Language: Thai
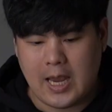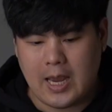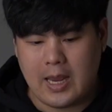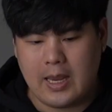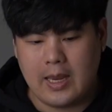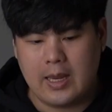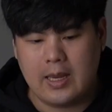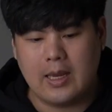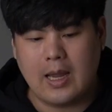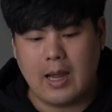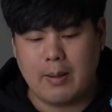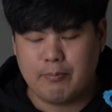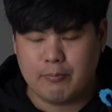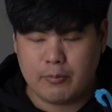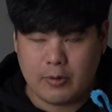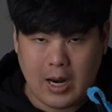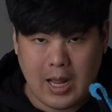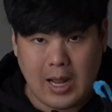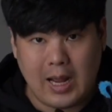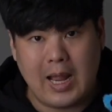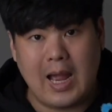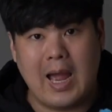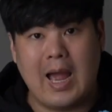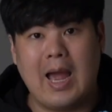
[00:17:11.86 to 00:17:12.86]
ใช้กับ
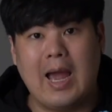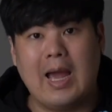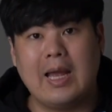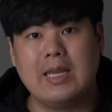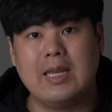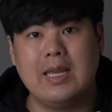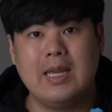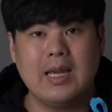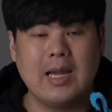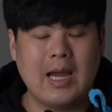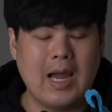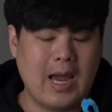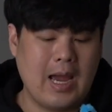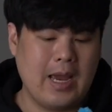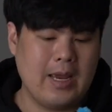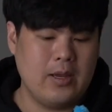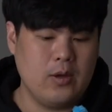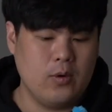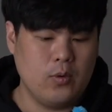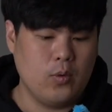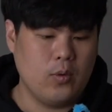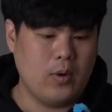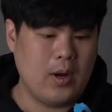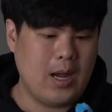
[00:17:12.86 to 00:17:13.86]
ราคาที่ขาย
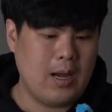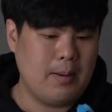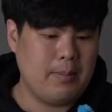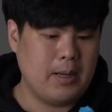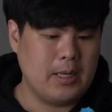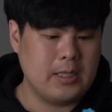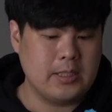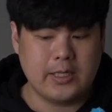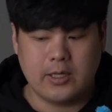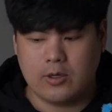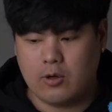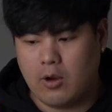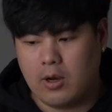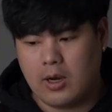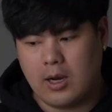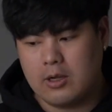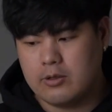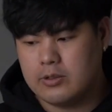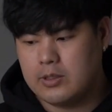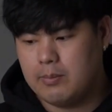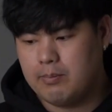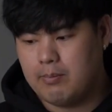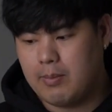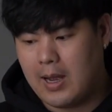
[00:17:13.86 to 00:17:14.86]
อยู่
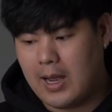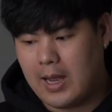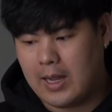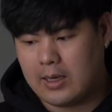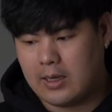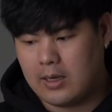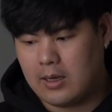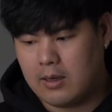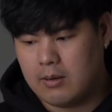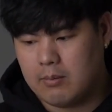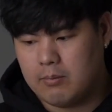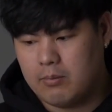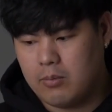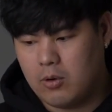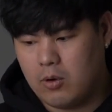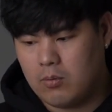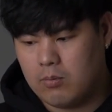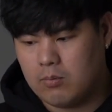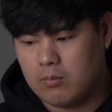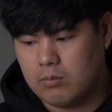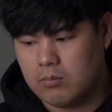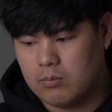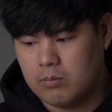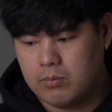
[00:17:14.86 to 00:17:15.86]
5,790 บาทเนี่ยผ
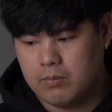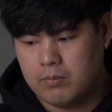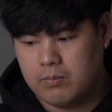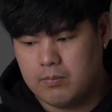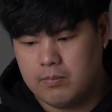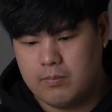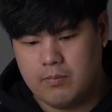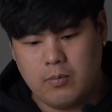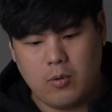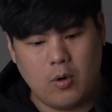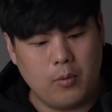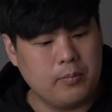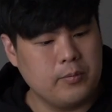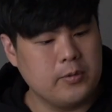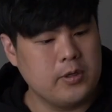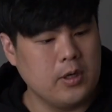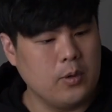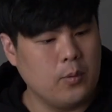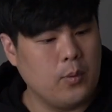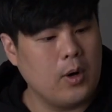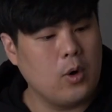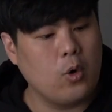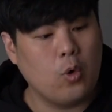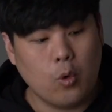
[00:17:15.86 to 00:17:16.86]
มผม
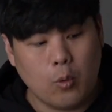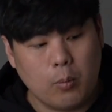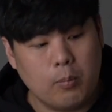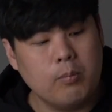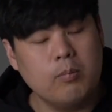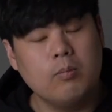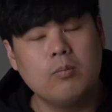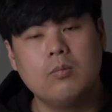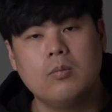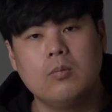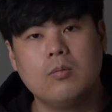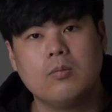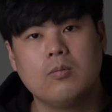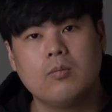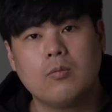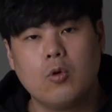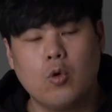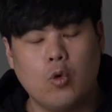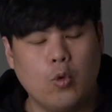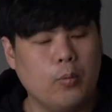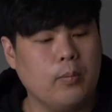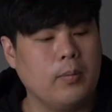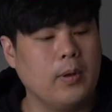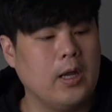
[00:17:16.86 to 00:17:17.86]
ถือว่าคุ้ม
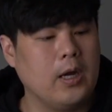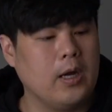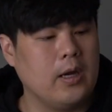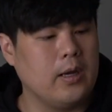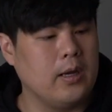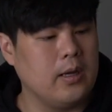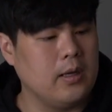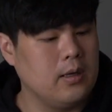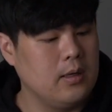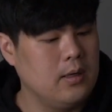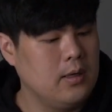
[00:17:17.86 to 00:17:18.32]
คุ้มเลย